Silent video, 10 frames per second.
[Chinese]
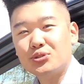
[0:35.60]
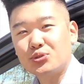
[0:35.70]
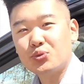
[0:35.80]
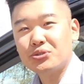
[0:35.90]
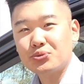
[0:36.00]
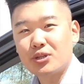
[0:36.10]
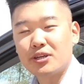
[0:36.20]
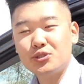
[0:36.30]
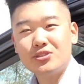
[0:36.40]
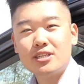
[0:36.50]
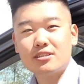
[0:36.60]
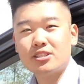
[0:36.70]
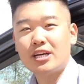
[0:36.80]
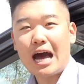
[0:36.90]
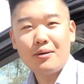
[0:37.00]
所最注重的就这个
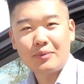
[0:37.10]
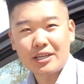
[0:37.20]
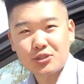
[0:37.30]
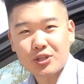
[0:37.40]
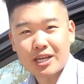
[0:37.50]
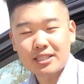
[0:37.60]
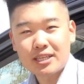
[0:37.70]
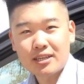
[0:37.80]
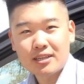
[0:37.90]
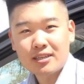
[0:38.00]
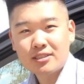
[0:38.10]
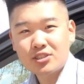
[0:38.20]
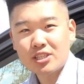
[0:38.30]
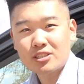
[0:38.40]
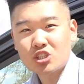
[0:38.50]
车安不安全，
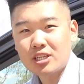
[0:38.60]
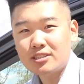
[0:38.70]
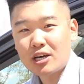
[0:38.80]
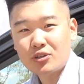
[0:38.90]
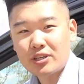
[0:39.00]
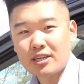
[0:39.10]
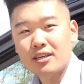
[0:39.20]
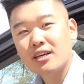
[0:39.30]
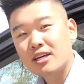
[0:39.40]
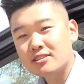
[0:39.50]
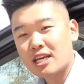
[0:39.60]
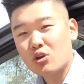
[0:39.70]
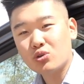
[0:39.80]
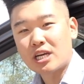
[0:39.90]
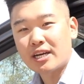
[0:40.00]
这个车到底在
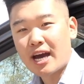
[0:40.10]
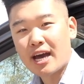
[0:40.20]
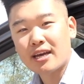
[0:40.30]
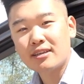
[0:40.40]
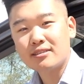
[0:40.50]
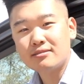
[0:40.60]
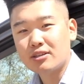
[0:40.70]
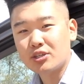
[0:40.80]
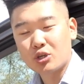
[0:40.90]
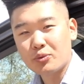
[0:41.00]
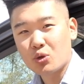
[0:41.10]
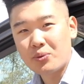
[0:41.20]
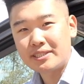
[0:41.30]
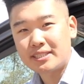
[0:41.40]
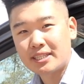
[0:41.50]
路上开到底有没有
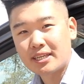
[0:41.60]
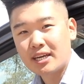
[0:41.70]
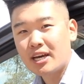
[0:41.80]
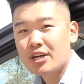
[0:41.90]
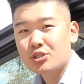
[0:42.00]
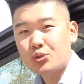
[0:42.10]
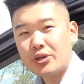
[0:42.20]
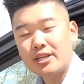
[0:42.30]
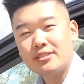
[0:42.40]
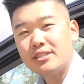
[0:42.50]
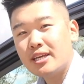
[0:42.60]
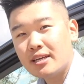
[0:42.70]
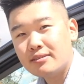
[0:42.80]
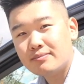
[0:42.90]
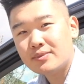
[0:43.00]
问题？所以今
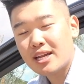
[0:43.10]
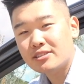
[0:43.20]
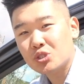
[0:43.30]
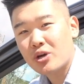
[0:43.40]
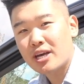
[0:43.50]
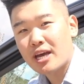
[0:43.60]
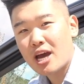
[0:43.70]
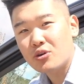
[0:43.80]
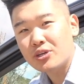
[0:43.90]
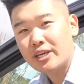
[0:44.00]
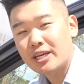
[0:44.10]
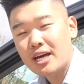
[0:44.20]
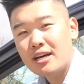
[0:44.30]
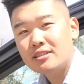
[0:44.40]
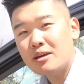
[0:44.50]
天带的这款 L E，
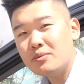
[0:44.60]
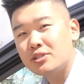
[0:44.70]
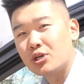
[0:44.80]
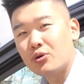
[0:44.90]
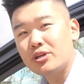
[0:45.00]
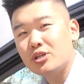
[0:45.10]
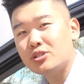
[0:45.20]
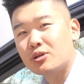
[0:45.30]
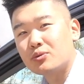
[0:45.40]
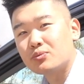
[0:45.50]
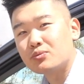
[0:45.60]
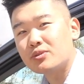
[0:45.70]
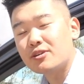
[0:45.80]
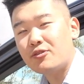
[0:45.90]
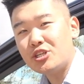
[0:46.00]
他们有一种
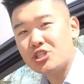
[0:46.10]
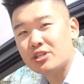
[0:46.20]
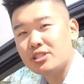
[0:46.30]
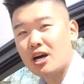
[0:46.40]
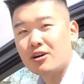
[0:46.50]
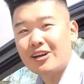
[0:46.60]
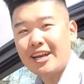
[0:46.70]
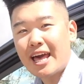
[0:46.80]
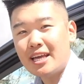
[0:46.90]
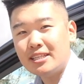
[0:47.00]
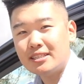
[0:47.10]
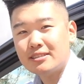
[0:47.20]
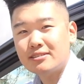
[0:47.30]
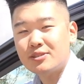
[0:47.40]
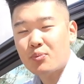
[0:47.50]
feature 叫 Lane
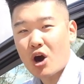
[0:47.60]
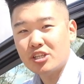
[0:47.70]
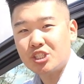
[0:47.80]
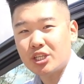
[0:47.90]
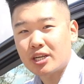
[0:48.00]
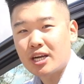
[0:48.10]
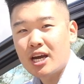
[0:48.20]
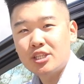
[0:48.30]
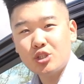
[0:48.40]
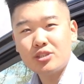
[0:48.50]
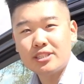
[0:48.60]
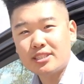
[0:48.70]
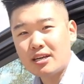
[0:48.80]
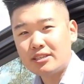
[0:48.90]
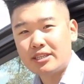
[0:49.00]
Departure，就是你
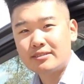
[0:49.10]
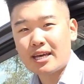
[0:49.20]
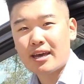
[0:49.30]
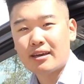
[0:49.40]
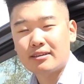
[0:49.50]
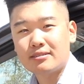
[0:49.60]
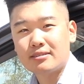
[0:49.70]
当你在